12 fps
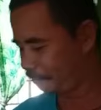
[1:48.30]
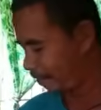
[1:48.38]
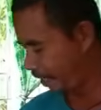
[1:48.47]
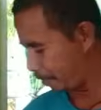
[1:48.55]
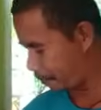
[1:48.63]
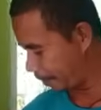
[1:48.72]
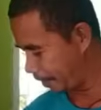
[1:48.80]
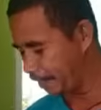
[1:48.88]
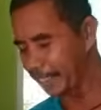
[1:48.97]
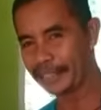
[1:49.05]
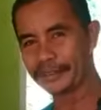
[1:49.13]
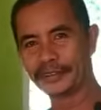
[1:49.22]
May kapatid
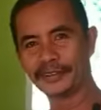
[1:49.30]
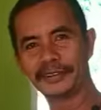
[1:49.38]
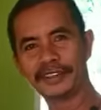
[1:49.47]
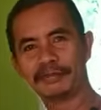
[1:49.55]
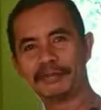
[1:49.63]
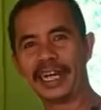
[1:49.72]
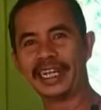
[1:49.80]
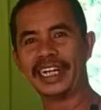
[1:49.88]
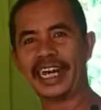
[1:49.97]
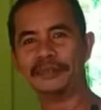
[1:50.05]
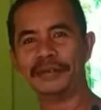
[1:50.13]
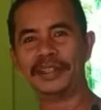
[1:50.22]
na itong plaque
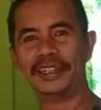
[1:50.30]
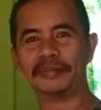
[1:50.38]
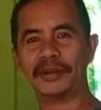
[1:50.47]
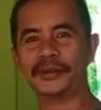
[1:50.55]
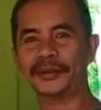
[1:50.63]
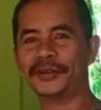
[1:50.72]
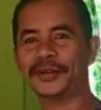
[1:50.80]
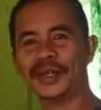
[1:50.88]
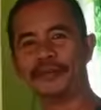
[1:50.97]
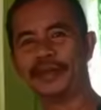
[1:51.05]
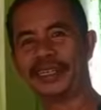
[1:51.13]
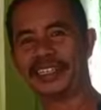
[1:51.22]
namin na
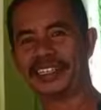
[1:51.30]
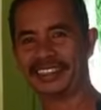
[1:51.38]
makukuha kami